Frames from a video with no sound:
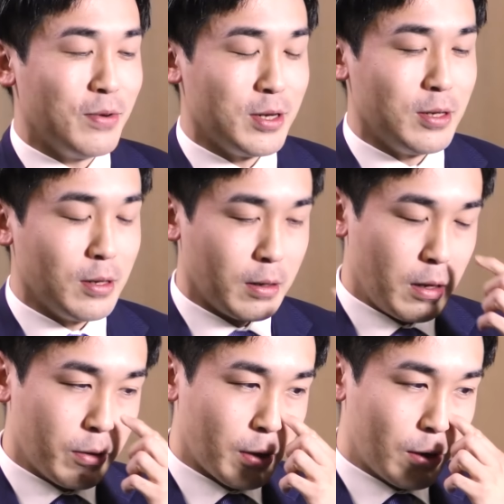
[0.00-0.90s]
ぱり
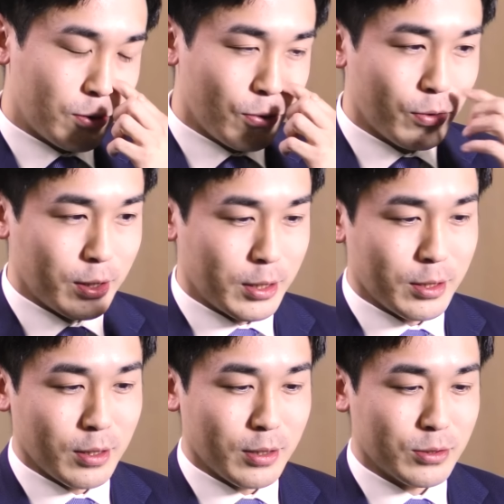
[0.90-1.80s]
あの格闘技っ
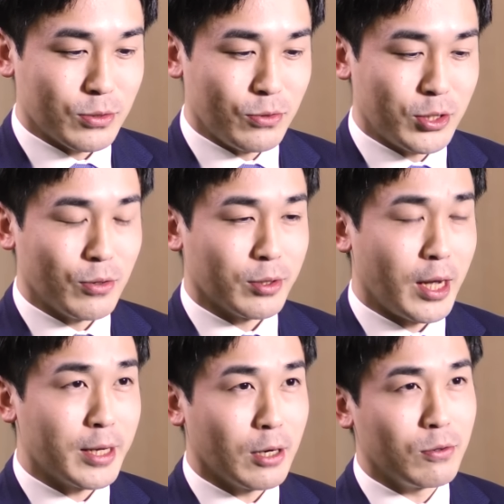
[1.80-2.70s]
てその人の
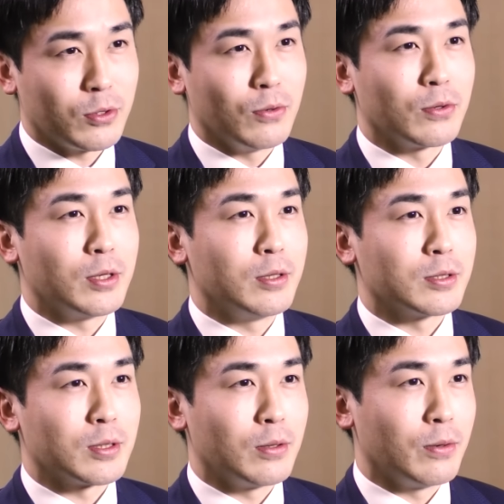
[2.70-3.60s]
体格って大きいんで
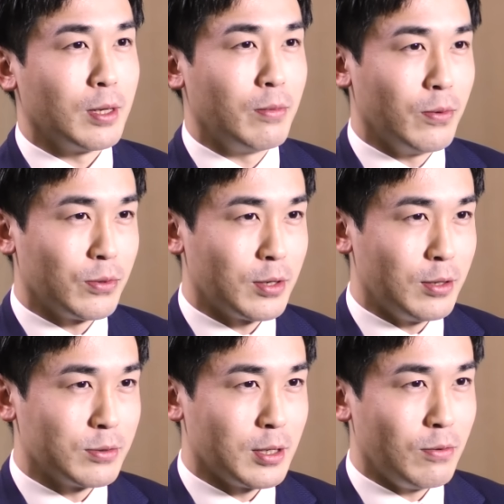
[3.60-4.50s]
すけど山本
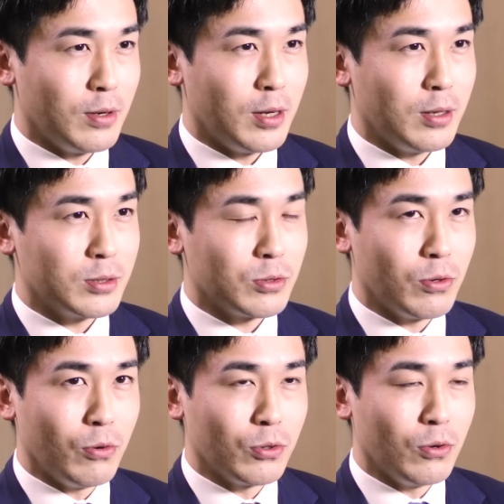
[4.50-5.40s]
キッドさんはそれ
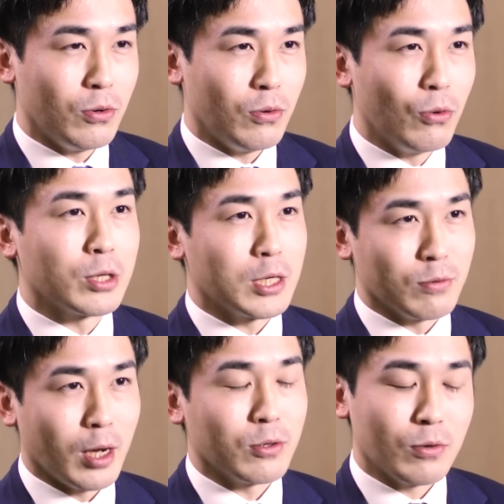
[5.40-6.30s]
ほど大きく
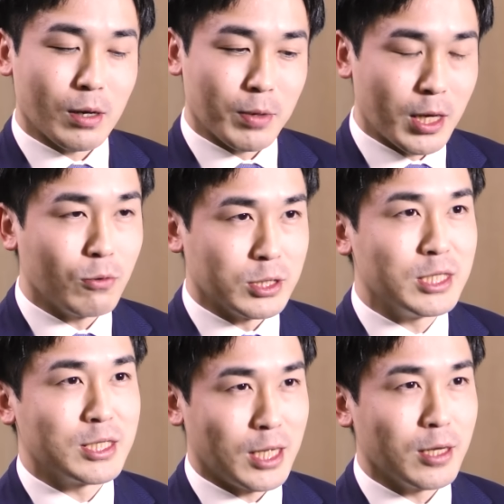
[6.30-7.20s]
ないというか、まあ、結構
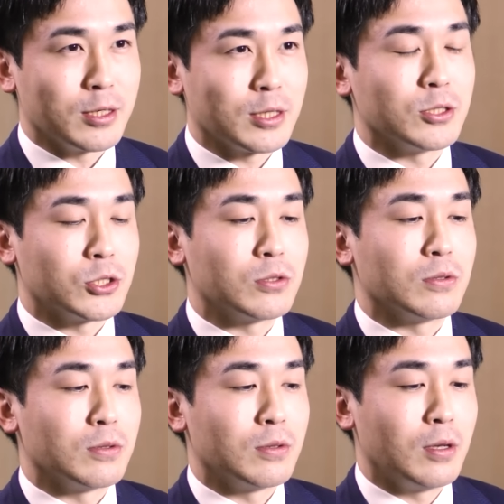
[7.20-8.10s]
小さい選
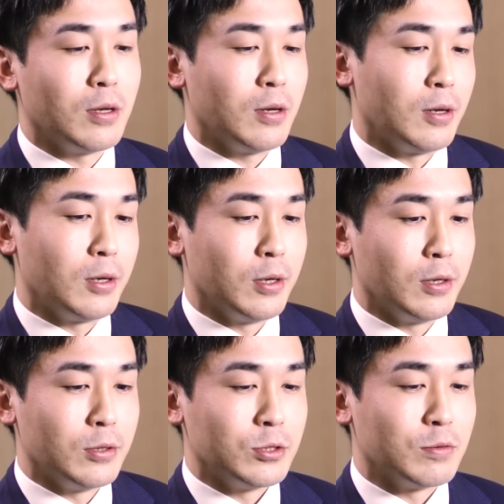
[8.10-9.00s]
手で
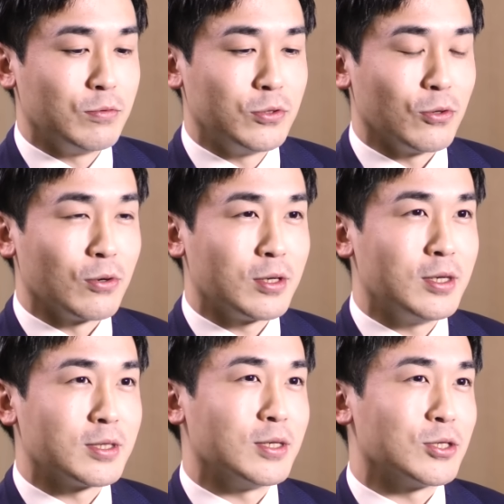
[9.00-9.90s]
自分より大き
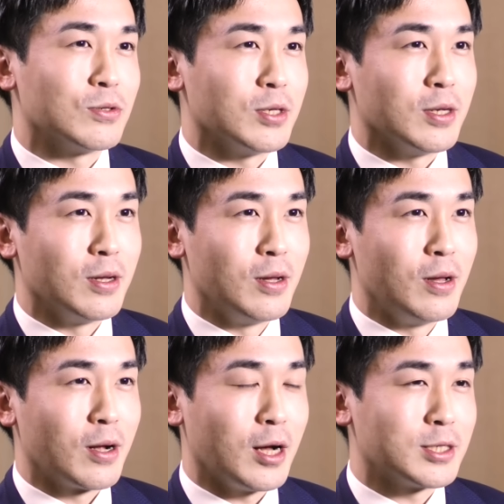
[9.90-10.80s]
い選手に
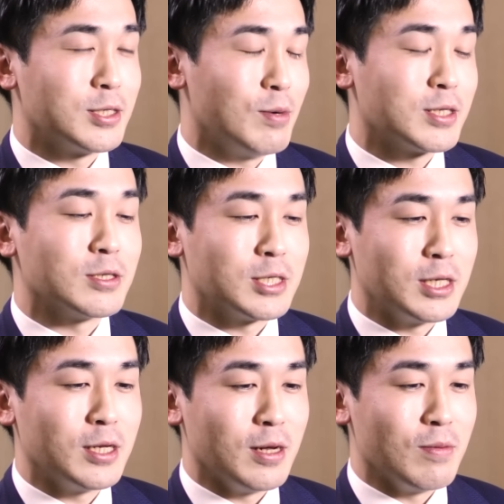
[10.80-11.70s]
勝ちます
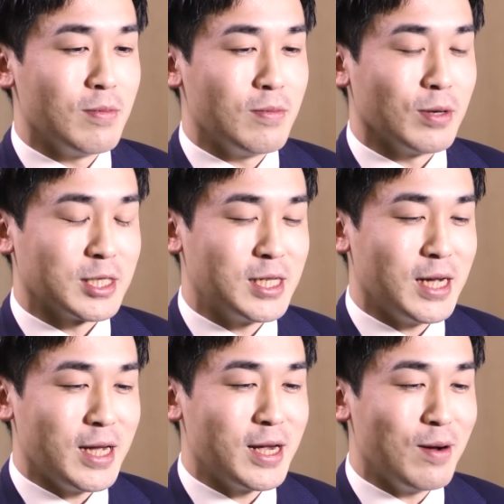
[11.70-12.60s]
し、まあ、試
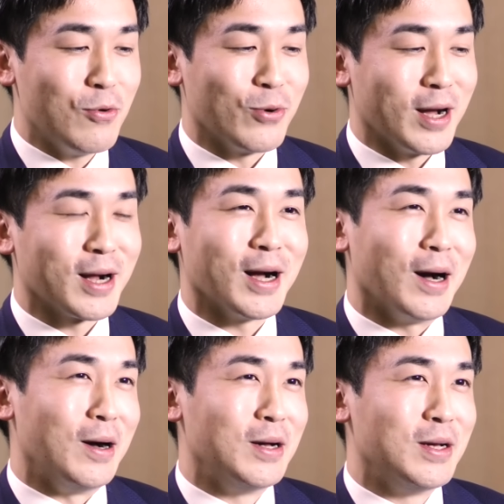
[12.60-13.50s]
合がもうなん
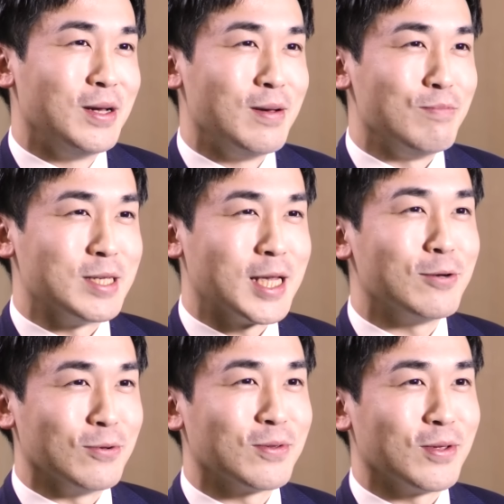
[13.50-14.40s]
か見せ
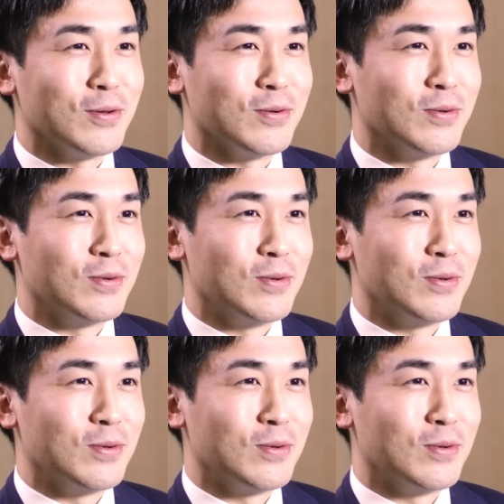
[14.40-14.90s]
るっていう